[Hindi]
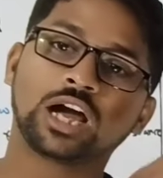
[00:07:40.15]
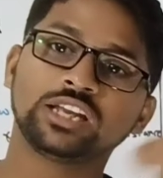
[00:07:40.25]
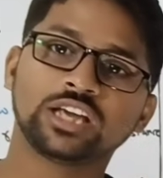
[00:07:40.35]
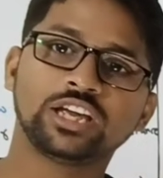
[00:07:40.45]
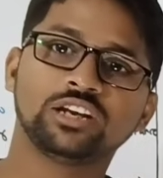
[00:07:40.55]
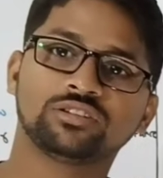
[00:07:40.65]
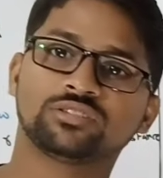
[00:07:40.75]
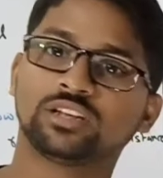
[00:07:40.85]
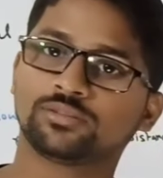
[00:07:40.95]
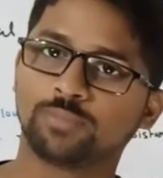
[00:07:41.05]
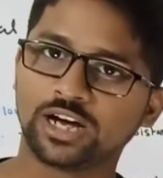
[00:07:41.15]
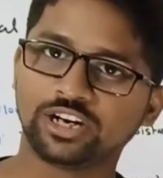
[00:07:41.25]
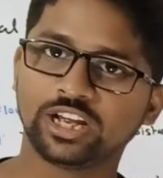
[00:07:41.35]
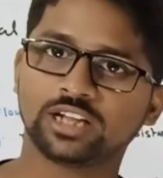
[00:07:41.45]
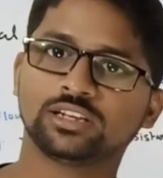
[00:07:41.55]
अगर यही रेजिस्टेंस
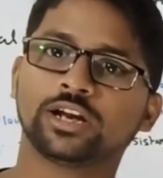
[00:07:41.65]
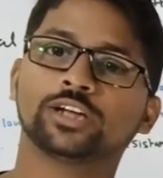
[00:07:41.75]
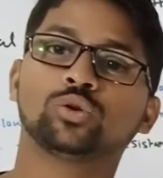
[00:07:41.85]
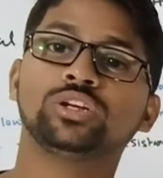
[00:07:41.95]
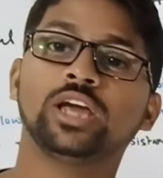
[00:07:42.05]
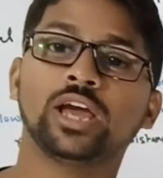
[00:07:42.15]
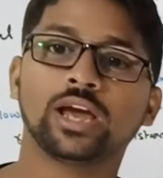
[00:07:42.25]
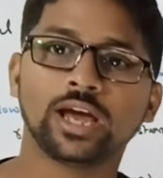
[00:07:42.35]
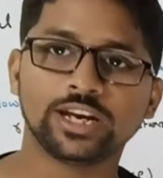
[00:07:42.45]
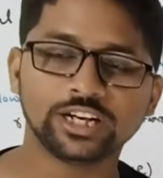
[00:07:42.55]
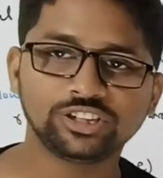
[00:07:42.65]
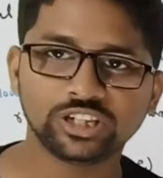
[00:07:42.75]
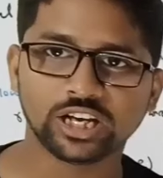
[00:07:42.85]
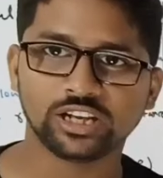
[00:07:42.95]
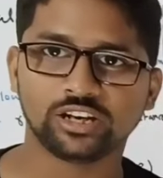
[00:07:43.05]
बैटरी के अंदर है तो ये
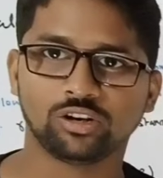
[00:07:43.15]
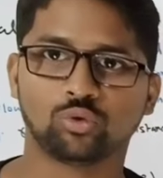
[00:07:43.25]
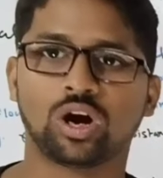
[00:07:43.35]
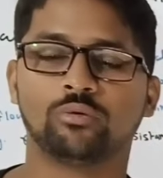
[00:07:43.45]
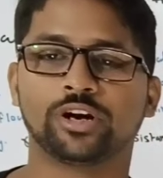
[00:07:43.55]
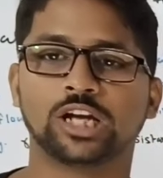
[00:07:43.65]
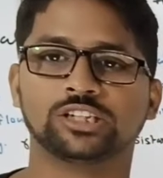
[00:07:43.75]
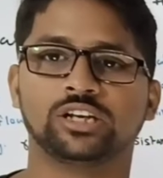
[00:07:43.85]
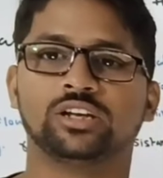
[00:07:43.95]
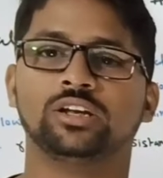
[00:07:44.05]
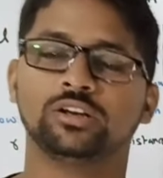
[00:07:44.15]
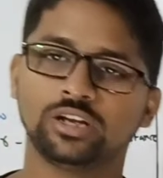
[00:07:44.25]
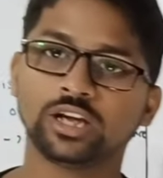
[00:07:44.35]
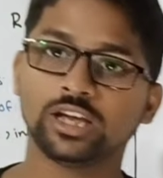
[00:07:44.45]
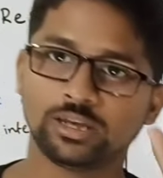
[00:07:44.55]
एनर्जी के लिए रुकावट आ जाएगी
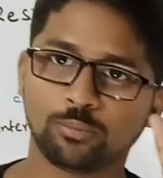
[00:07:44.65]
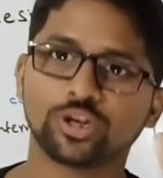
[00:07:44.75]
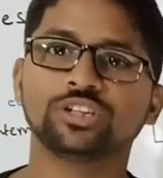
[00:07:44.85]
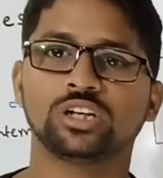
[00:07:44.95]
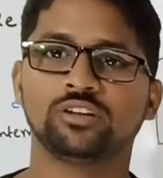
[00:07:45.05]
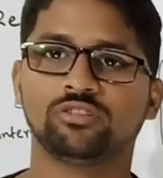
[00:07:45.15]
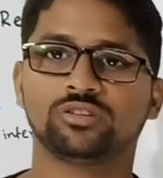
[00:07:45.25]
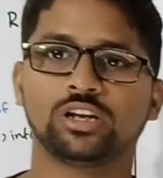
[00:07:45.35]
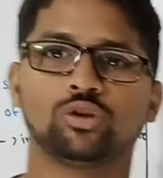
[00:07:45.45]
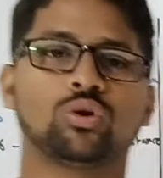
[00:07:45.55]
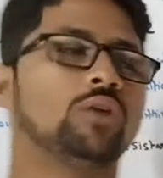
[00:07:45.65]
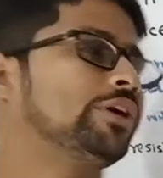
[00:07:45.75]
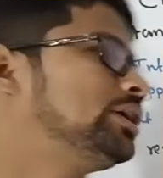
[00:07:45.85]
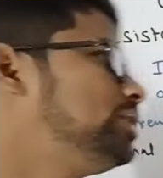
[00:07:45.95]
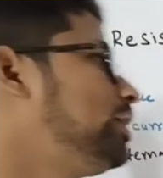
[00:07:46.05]
ठीक है ये पोटेंशियल डिफरेंस के लिए रुकावट आ